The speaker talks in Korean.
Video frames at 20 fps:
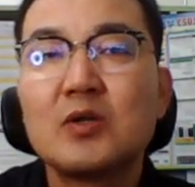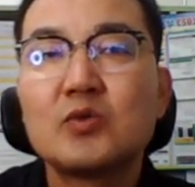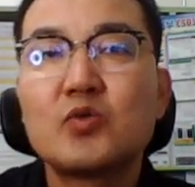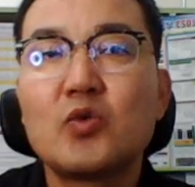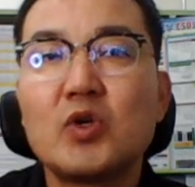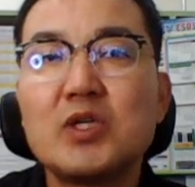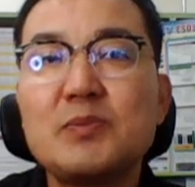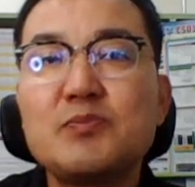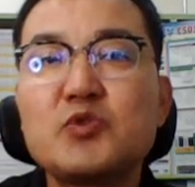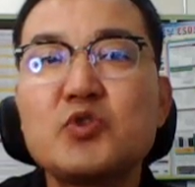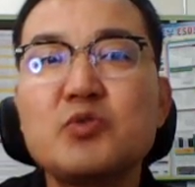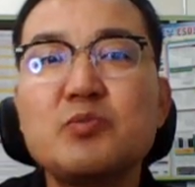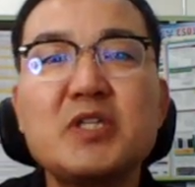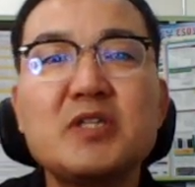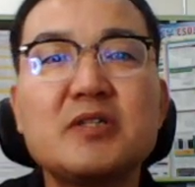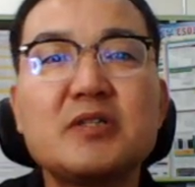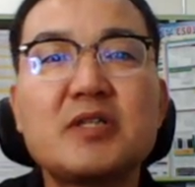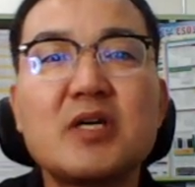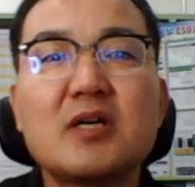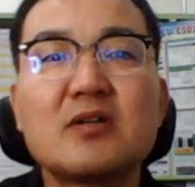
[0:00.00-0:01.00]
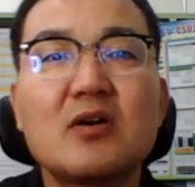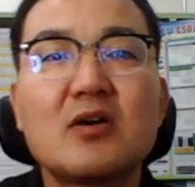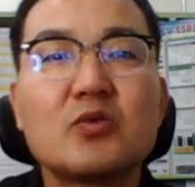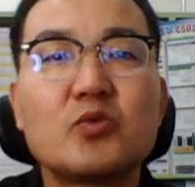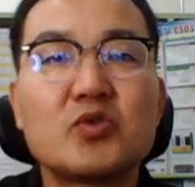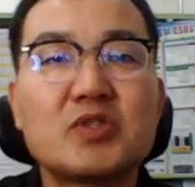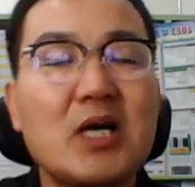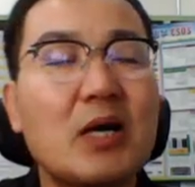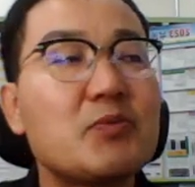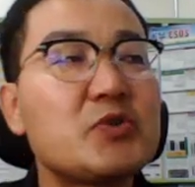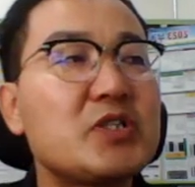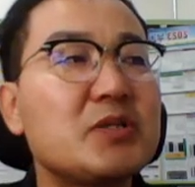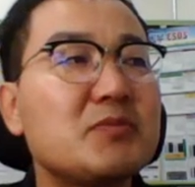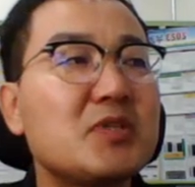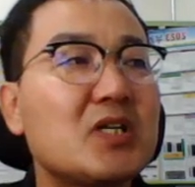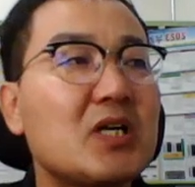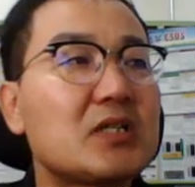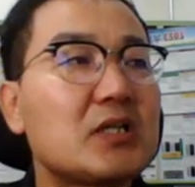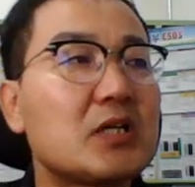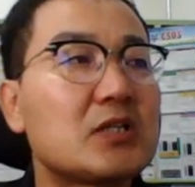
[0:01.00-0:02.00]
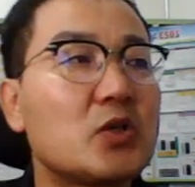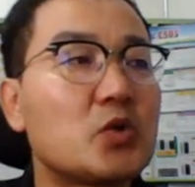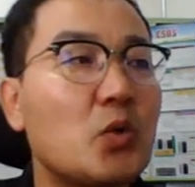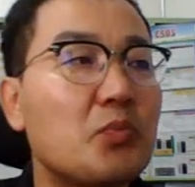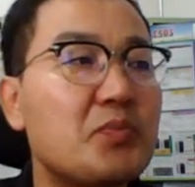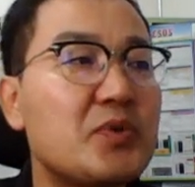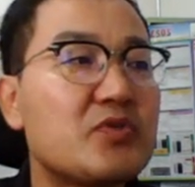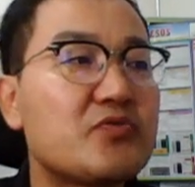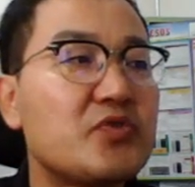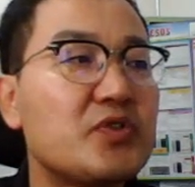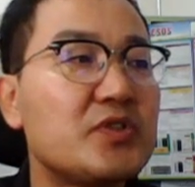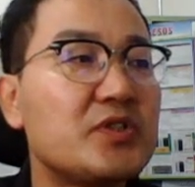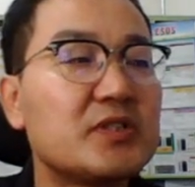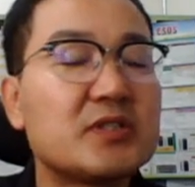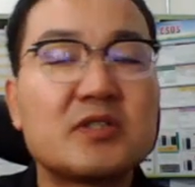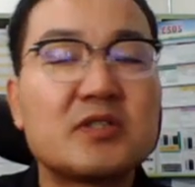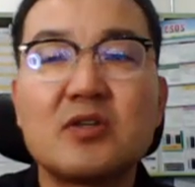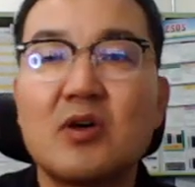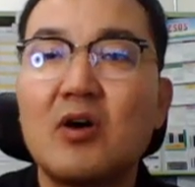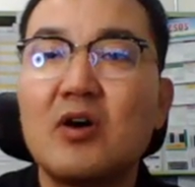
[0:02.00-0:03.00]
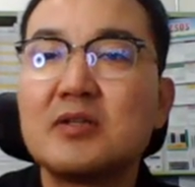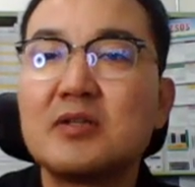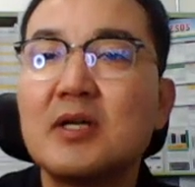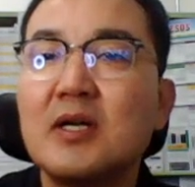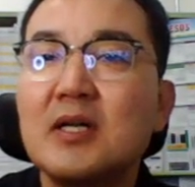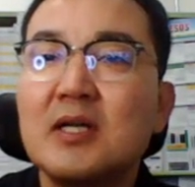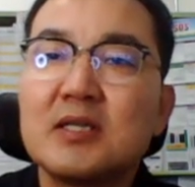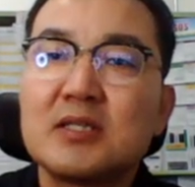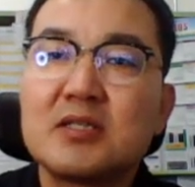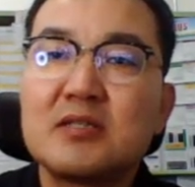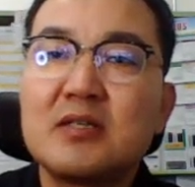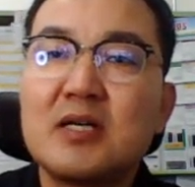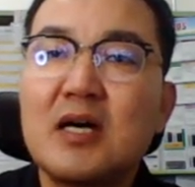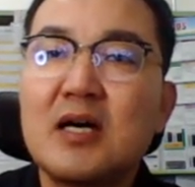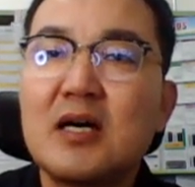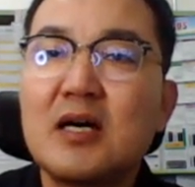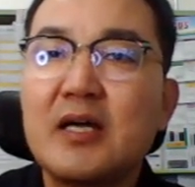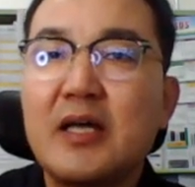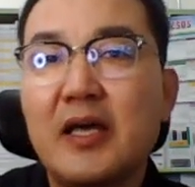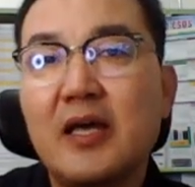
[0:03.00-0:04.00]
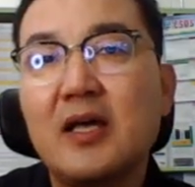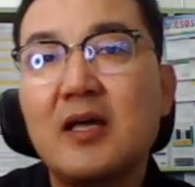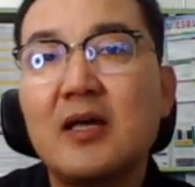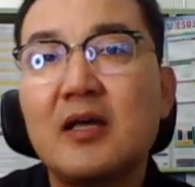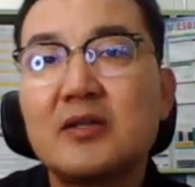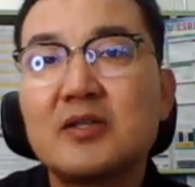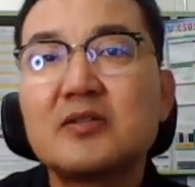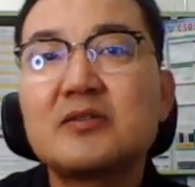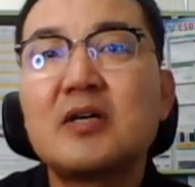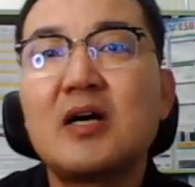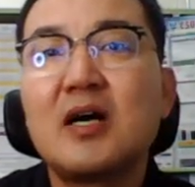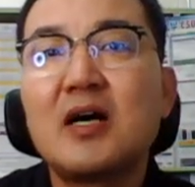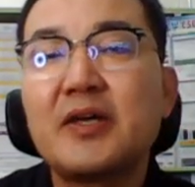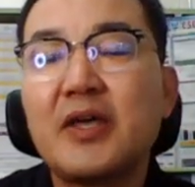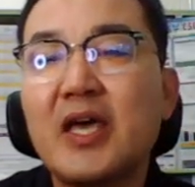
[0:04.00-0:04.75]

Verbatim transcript: 또 입주민들의 그런 또 자부심을 갖다 더 높일 수 있는 그런 특화의 특화